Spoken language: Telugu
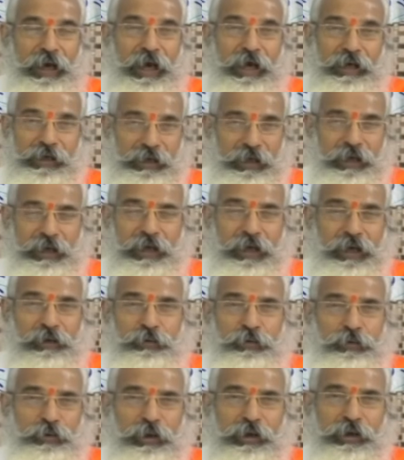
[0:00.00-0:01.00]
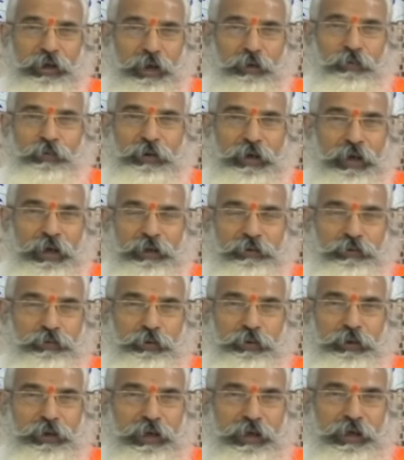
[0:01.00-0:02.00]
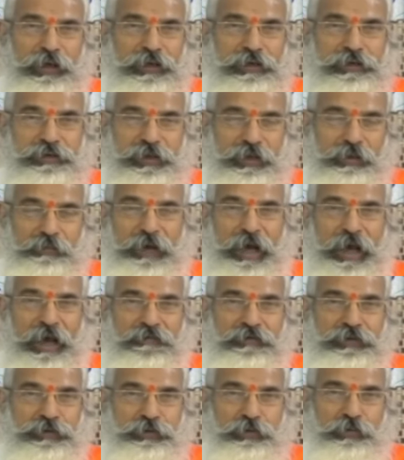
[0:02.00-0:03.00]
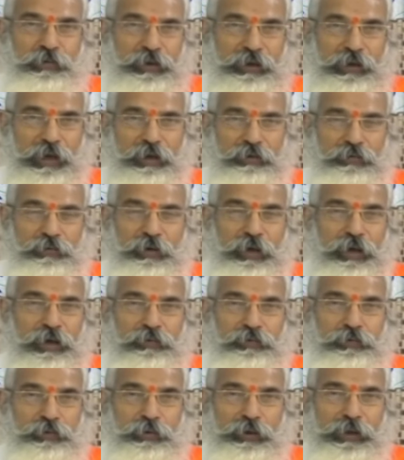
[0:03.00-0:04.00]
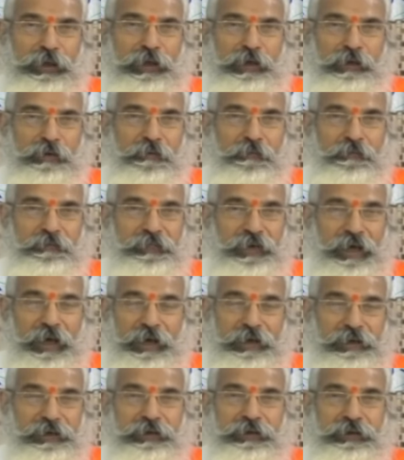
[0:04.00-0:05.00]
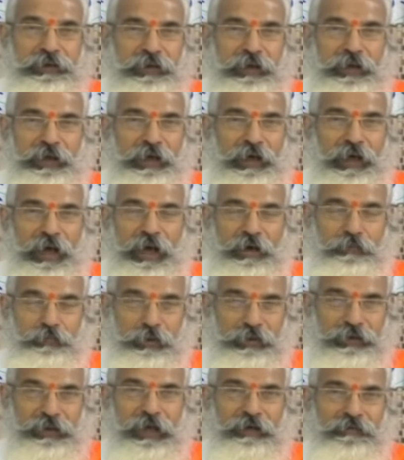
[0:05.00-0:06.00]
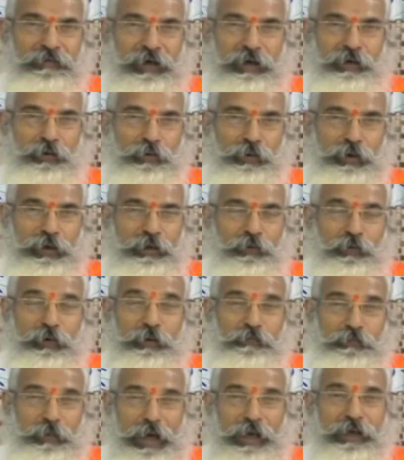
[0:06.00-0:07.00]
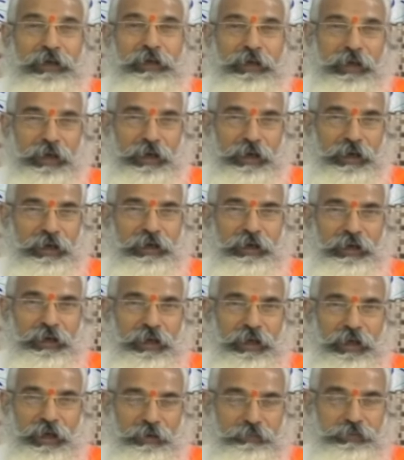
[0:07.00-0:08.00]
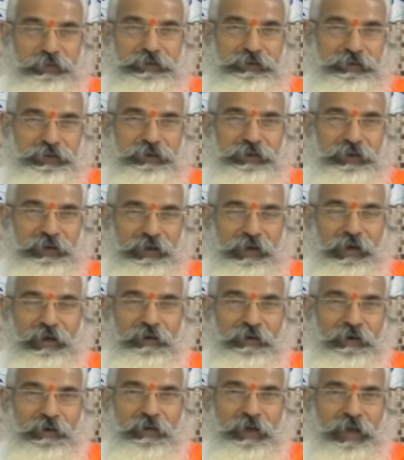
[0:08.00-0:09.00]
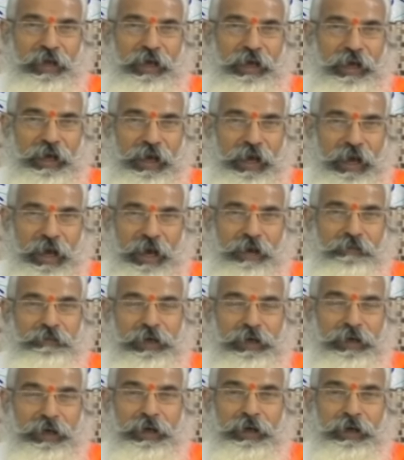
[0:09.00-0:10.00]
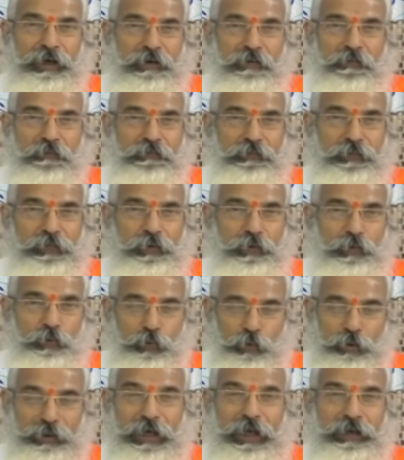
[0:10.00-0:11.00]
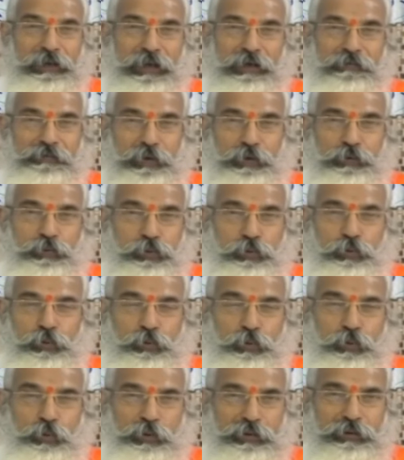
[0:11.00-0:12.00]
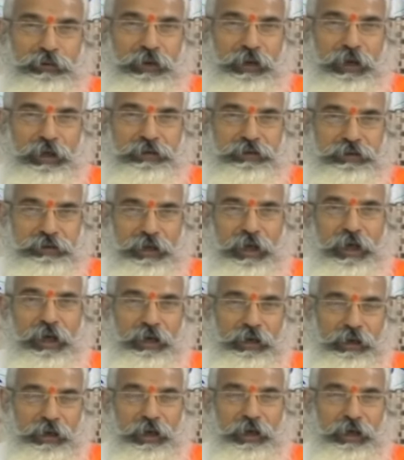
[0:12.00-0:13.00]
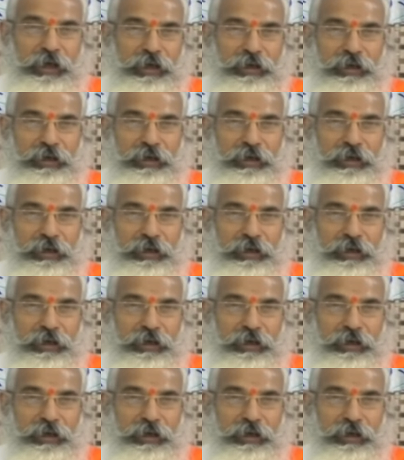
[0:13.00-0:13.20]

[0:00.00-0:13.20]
ఆ రంగనాథుని యొక్క అనుగ్రహంతోనే శ్రీ మహావిష్ణువు యొక్క అనుగ్రహంతోనే ఆయనకి ఆ బృందావనంలోనే ఒక బాలిక లభించింది ఆమె గోదాదేవి చియార్ అని